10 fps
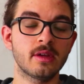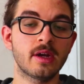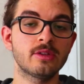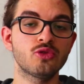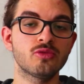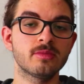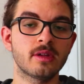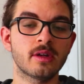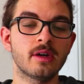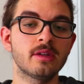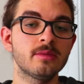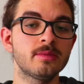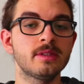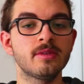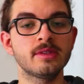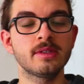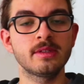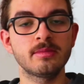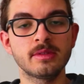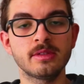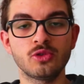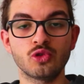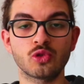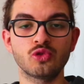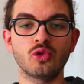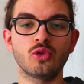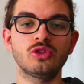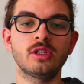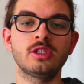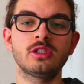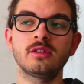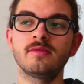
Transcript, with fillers: Erzurum'dan ayrılıp Sivas'a gitmesi çok zor olacağı için